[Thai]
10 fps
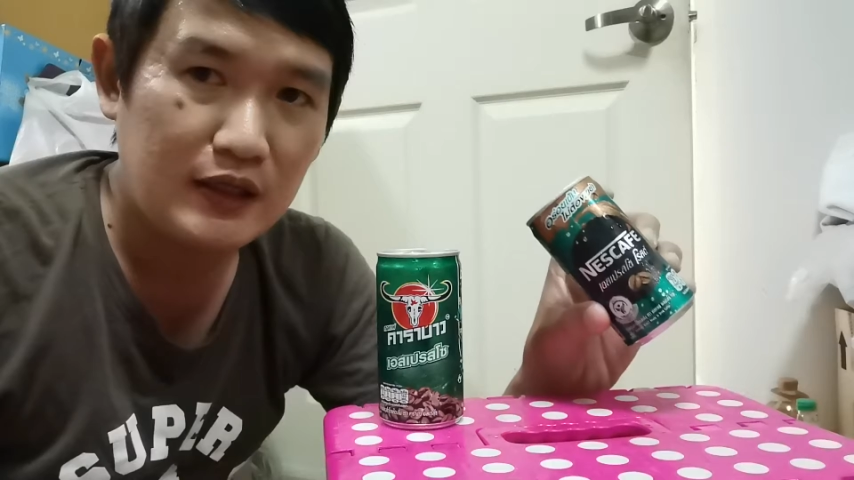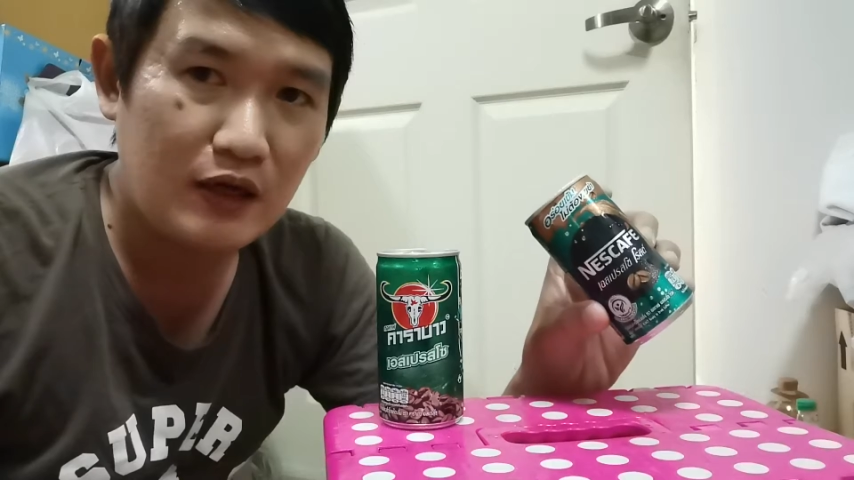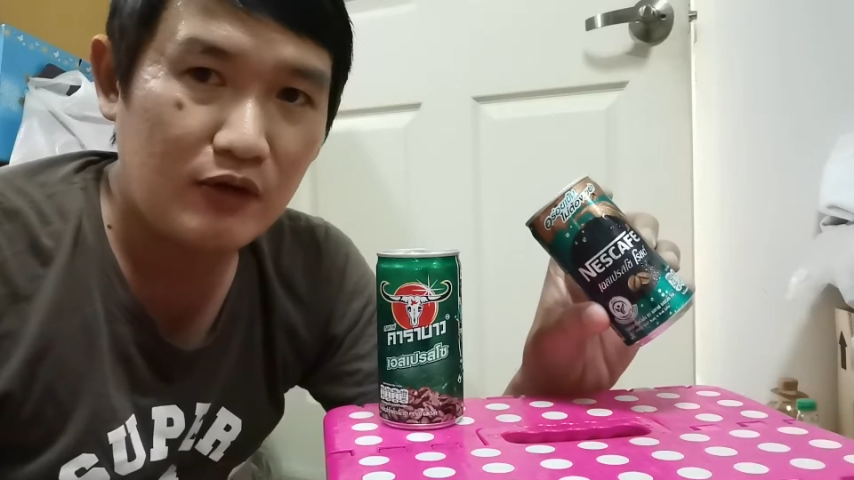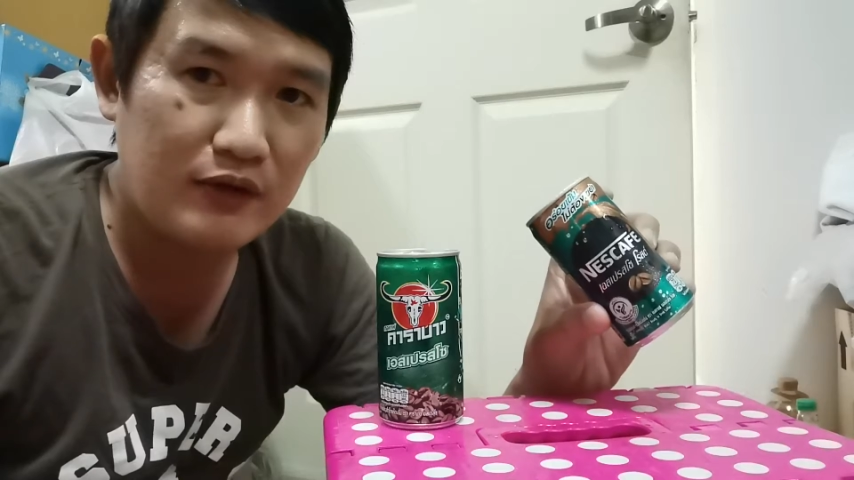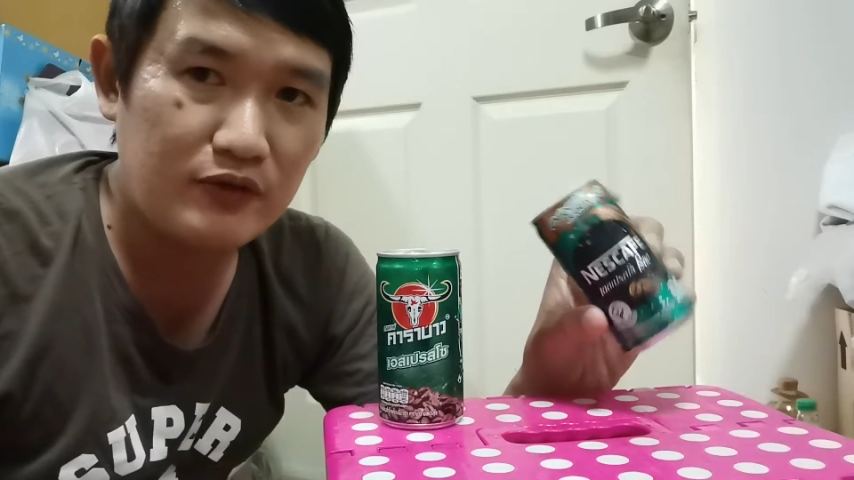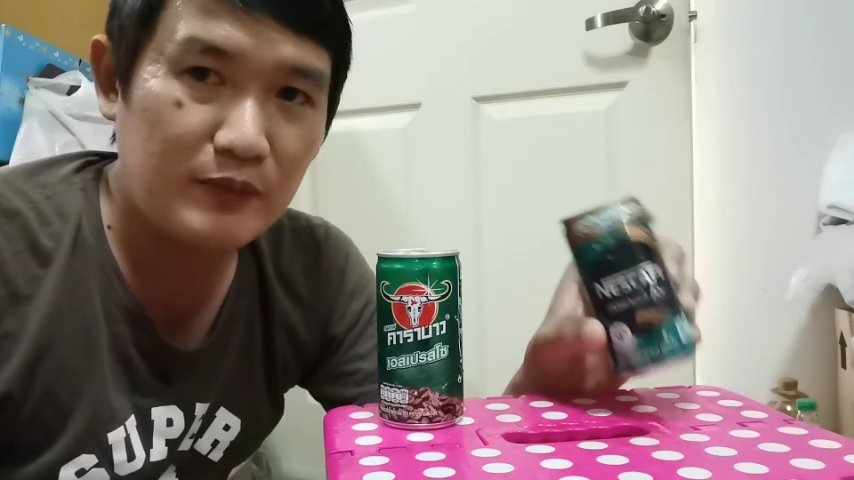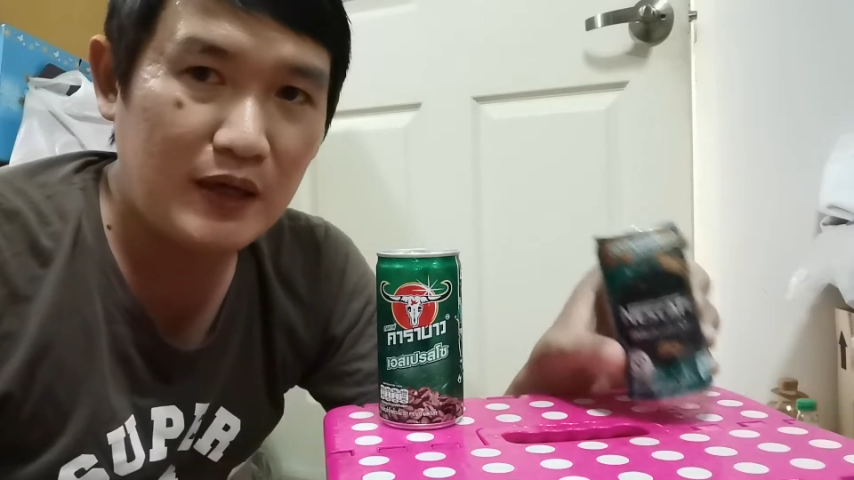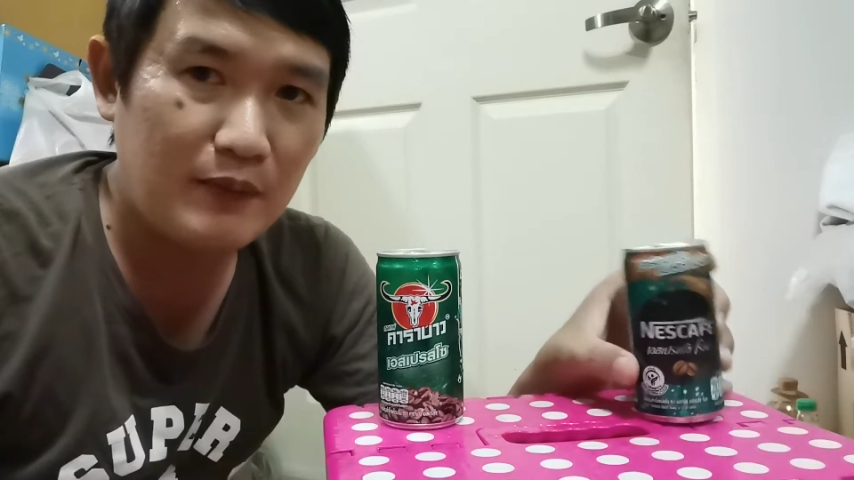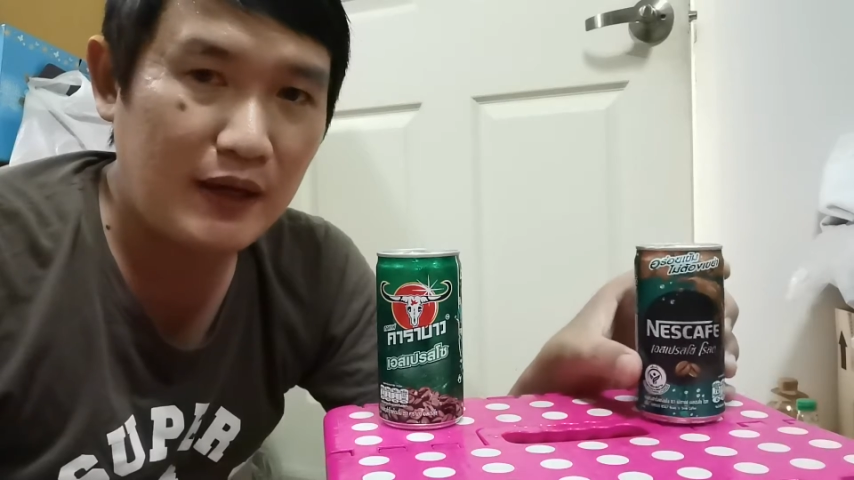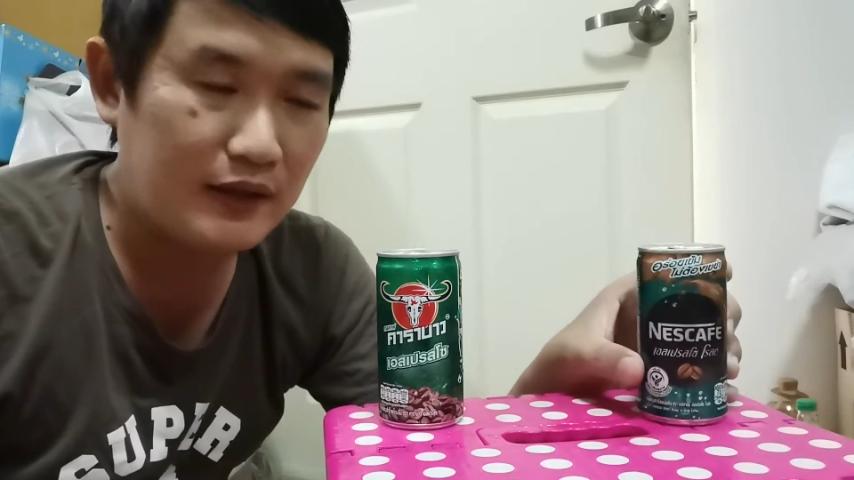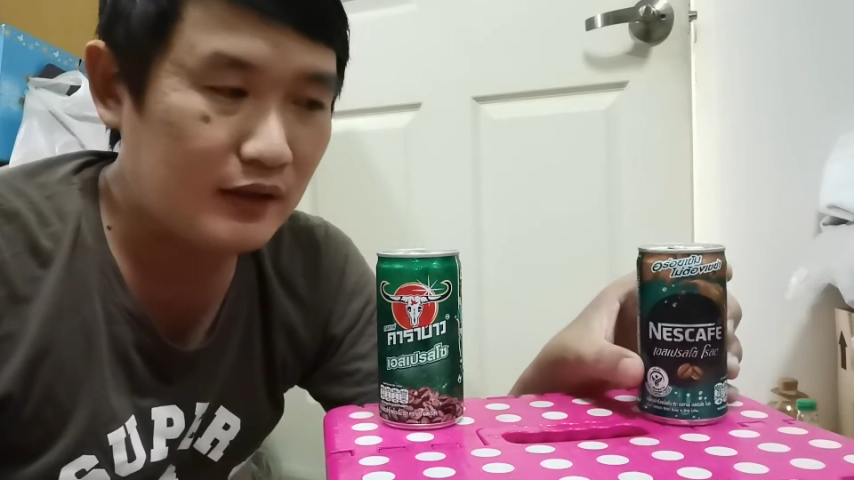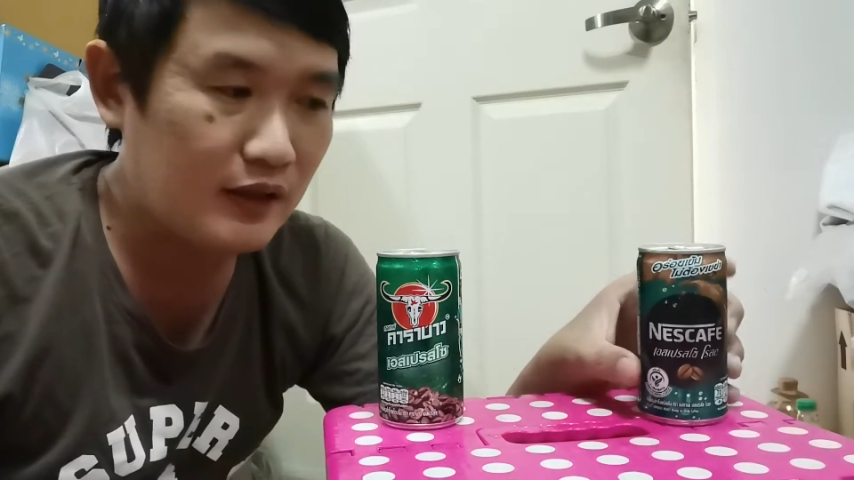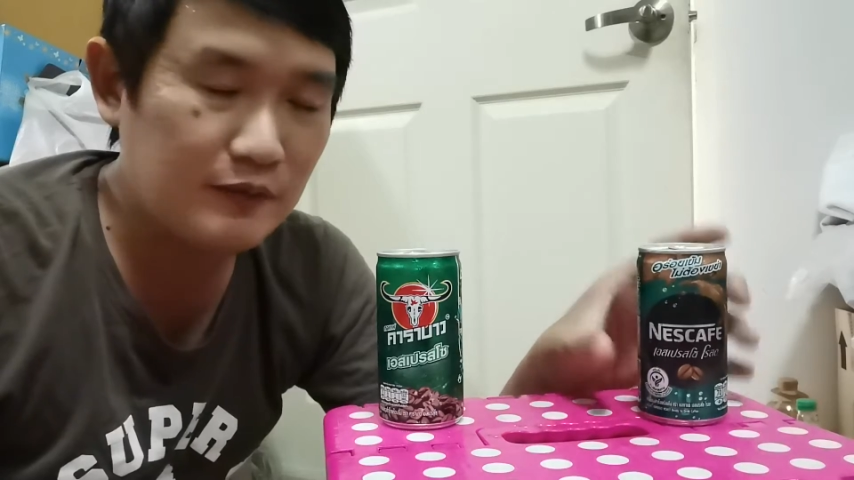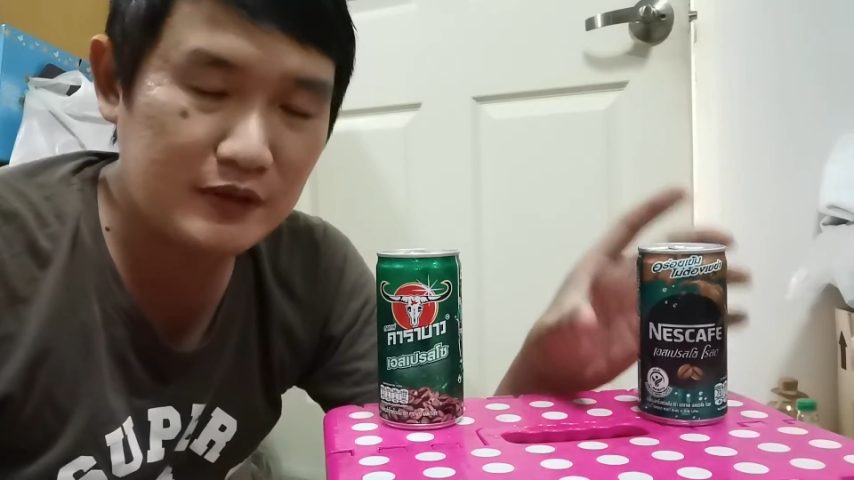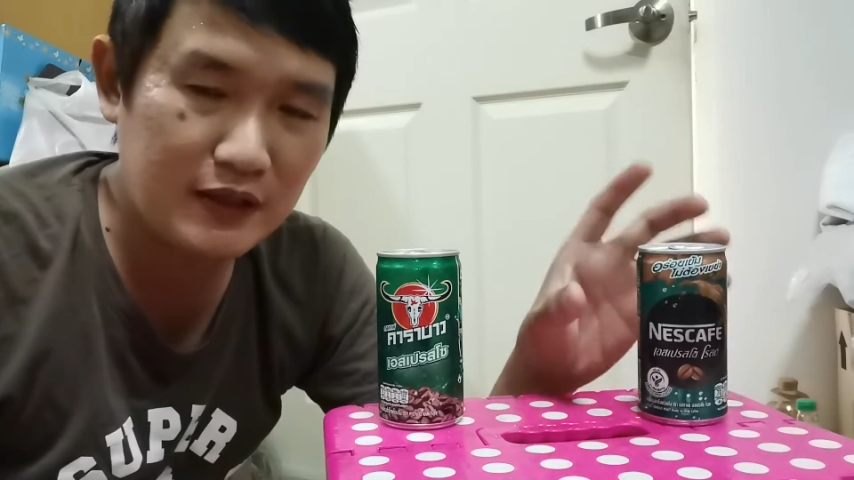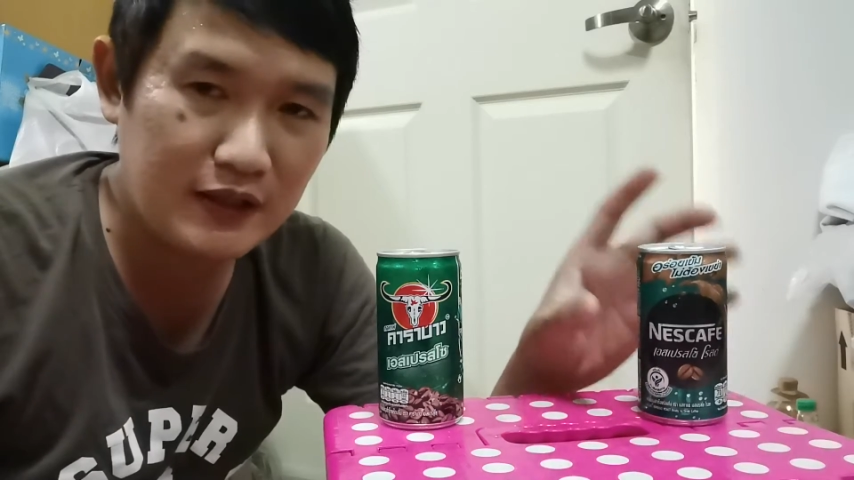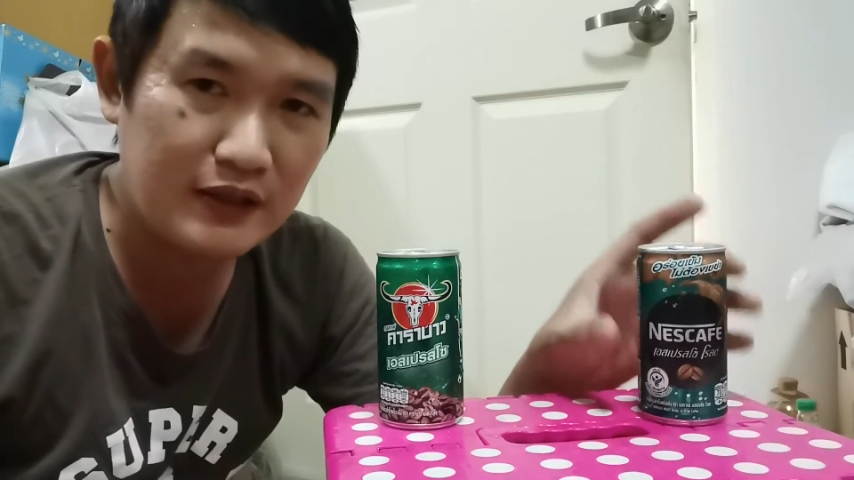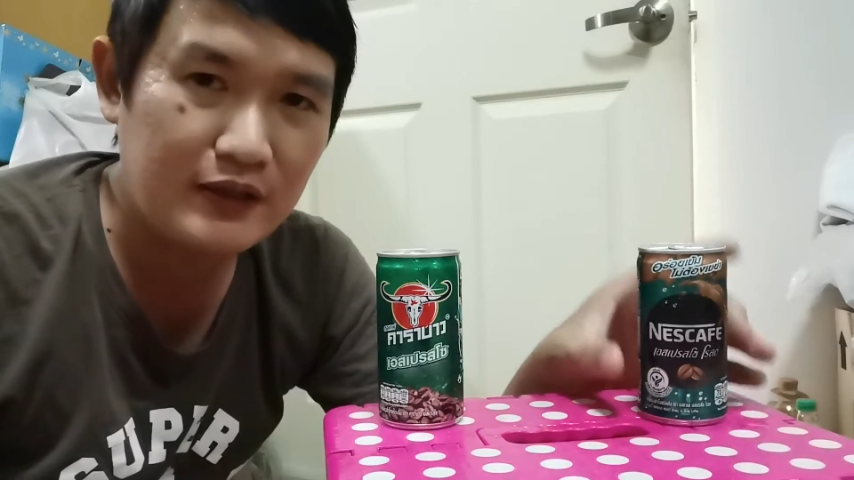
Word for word: แก้วละ15 บาทเอ้ยไม่ใช่